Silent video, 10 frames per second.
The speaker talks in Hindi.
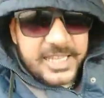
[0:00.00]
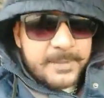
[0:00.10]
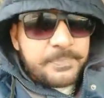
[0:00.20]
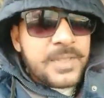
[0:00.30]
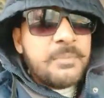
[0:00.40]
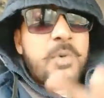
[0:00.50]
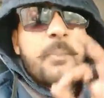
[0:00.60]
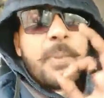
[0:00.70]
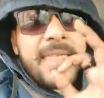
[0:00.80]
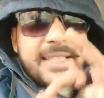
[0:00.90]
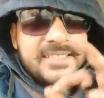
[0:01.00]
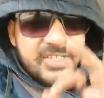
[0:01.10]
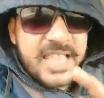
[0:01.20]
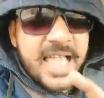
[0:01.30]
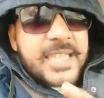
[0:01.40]
है मुंबई के
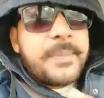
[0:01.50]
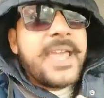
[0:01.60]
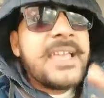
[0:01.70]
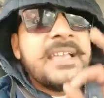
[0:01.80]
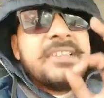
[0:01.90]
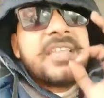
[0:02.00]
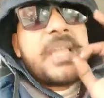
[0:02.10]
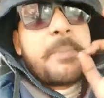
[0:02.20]
जिस इलाके में तेरे